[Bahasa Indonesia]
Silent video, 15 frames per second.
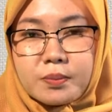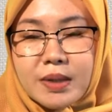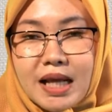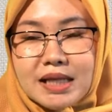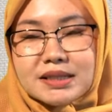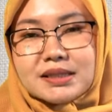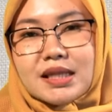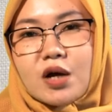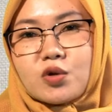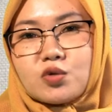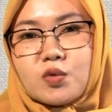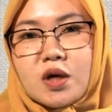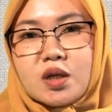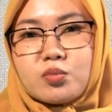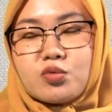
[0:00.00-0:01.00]

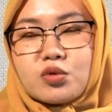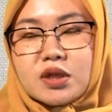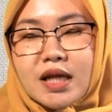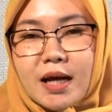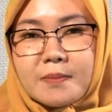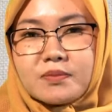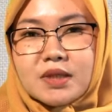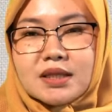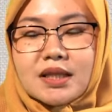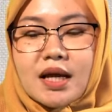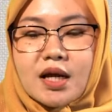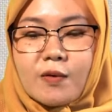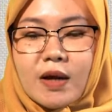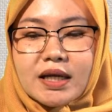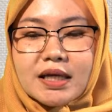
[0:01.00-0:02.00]
tahun 2006
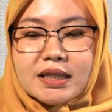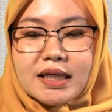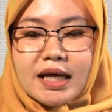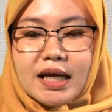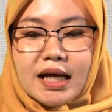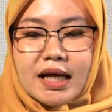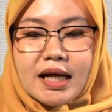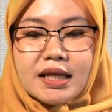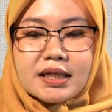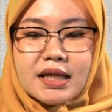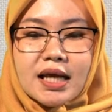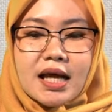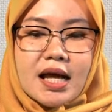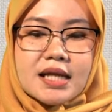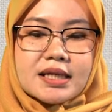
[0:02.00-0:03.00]
tentang kewarganegaraan
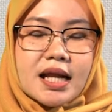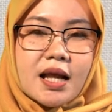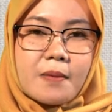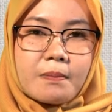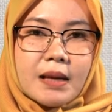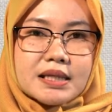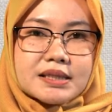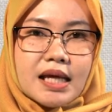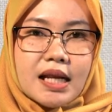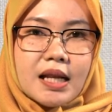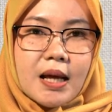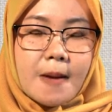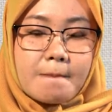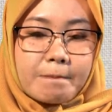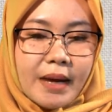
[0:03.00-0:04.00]
dalam pasal
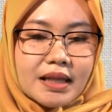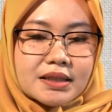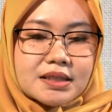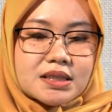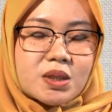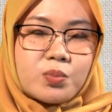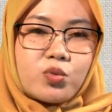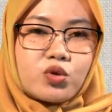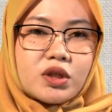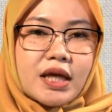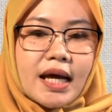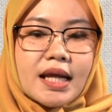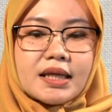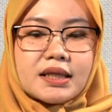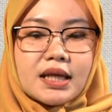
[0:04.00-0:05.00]
4
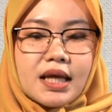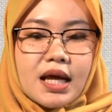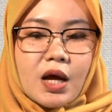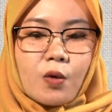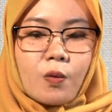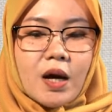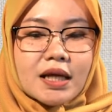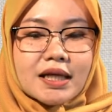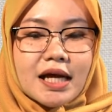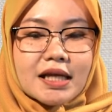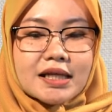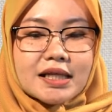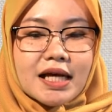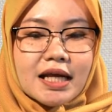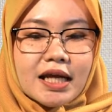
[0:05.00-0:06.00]
disebutkan warga
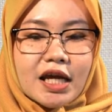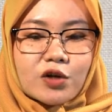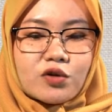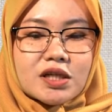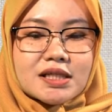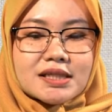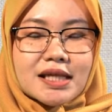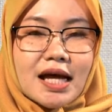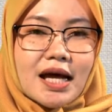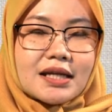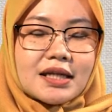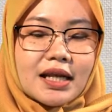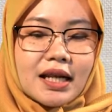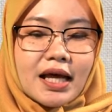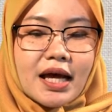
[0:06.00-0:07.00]
negara Indonesia
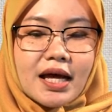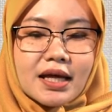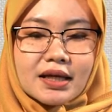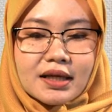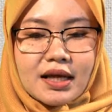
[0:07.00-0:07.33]
adalah